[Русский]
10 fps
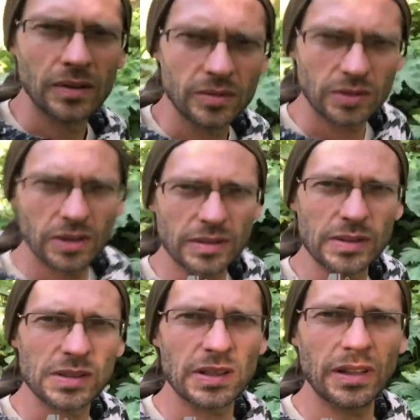Вот такое
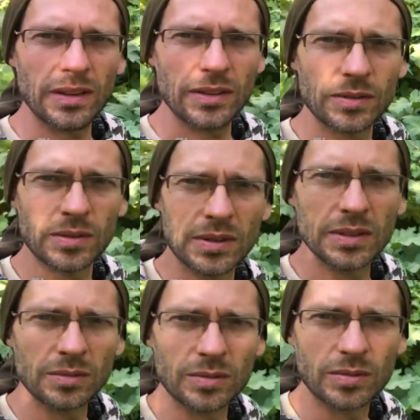состояние его,
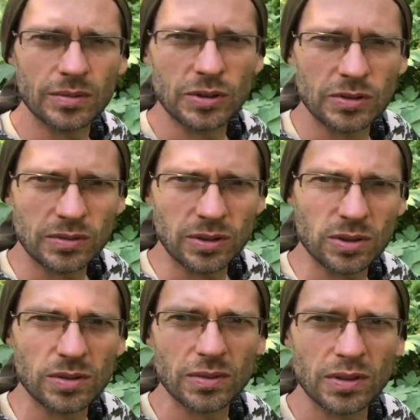да, вот он здесь,
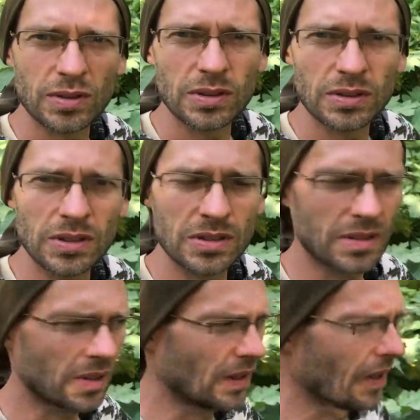конечно, вырос,
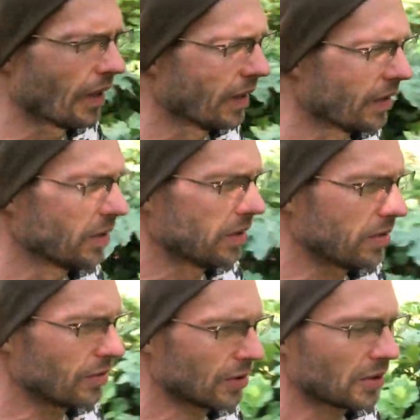естественно. И
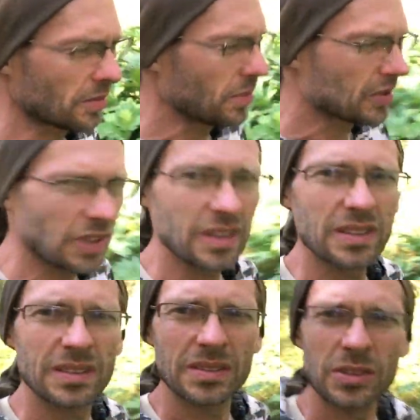в некоторых местах,
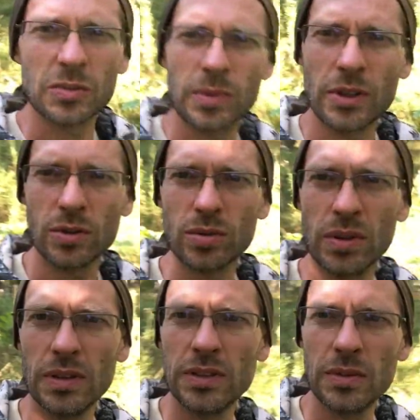сейчас покажу,
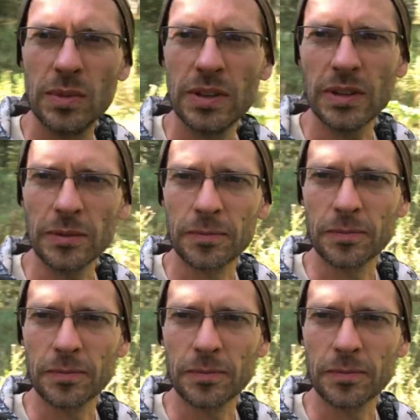дал семена.